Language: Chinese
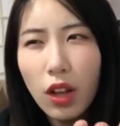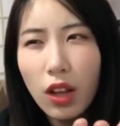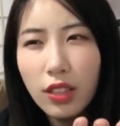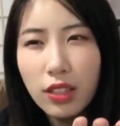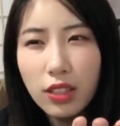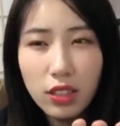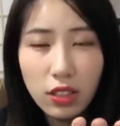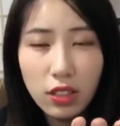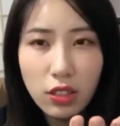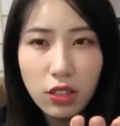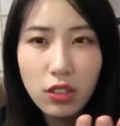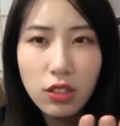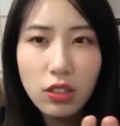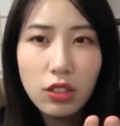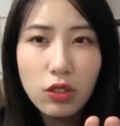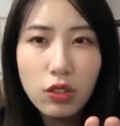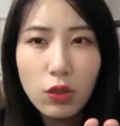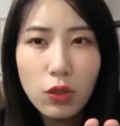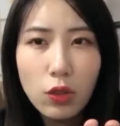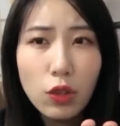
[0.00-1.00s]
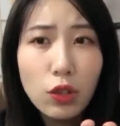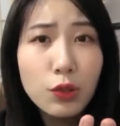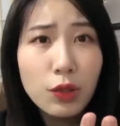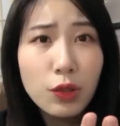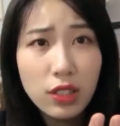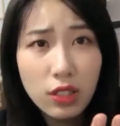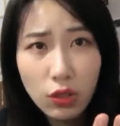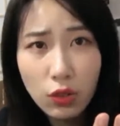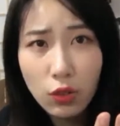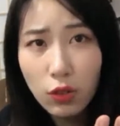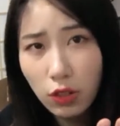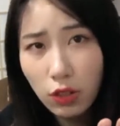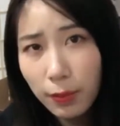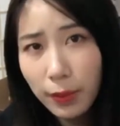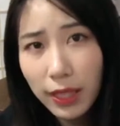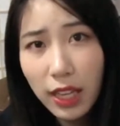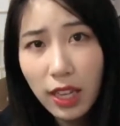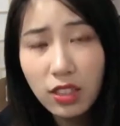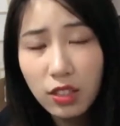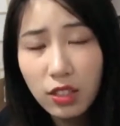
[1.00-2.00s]
呃，吃鸡胸肉又觉得鸡胸肉特
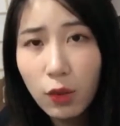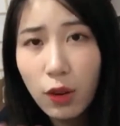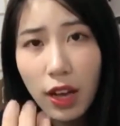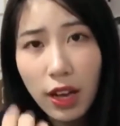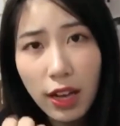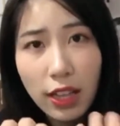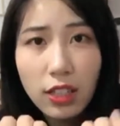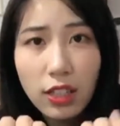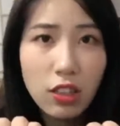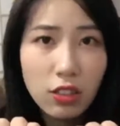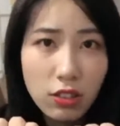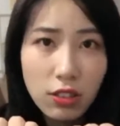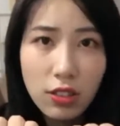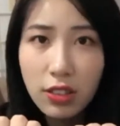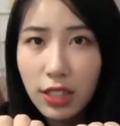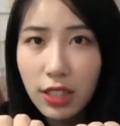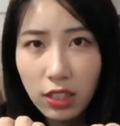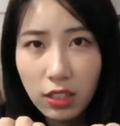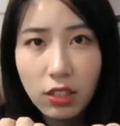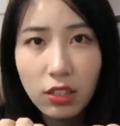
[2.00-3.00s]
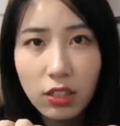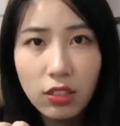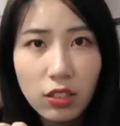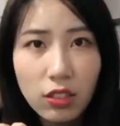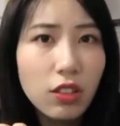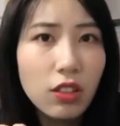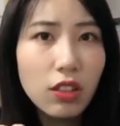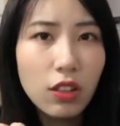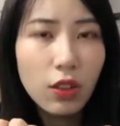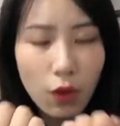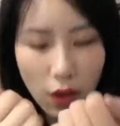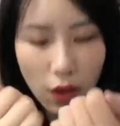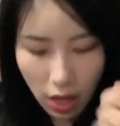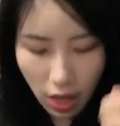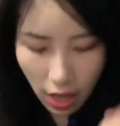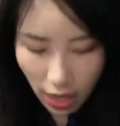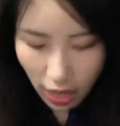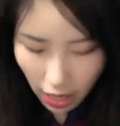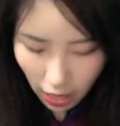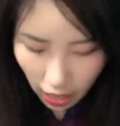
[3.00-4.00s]
别难吃的话，可以尝试一下这个，这个的话，
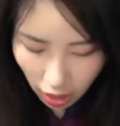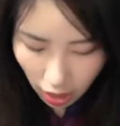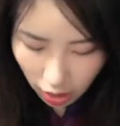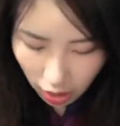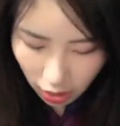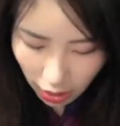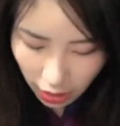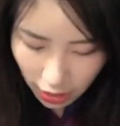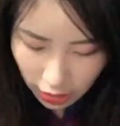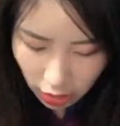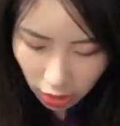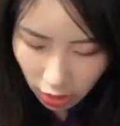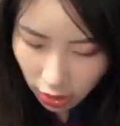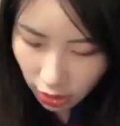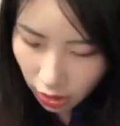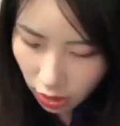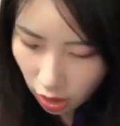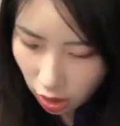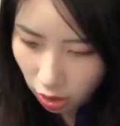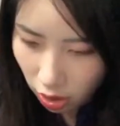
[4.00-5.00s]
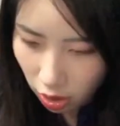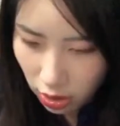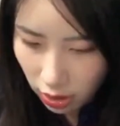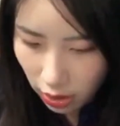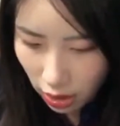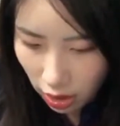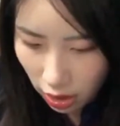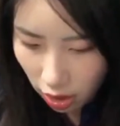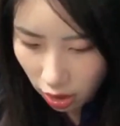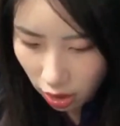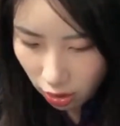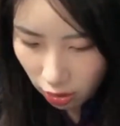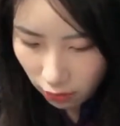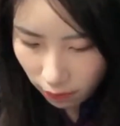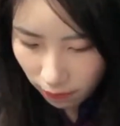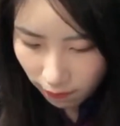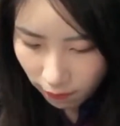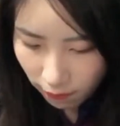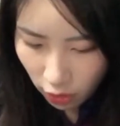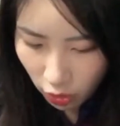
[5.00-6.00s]
嗯，还真的挺好的，而且它的，
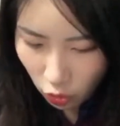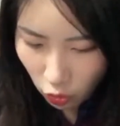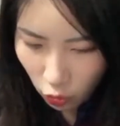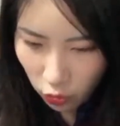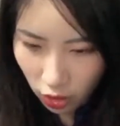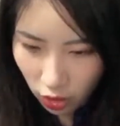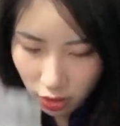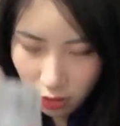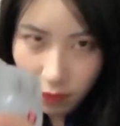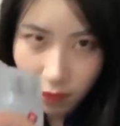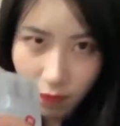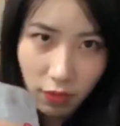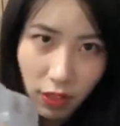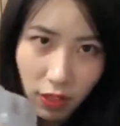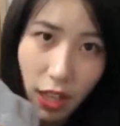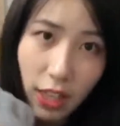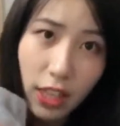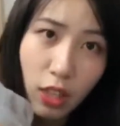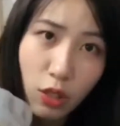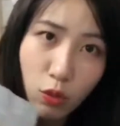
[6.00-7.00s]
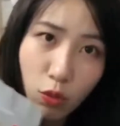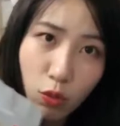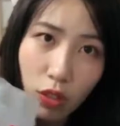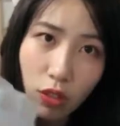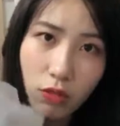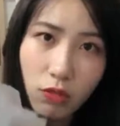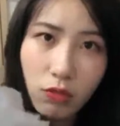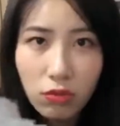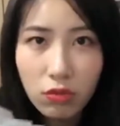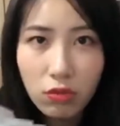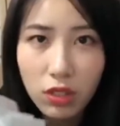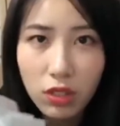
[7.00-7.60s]
哇，太粘住了，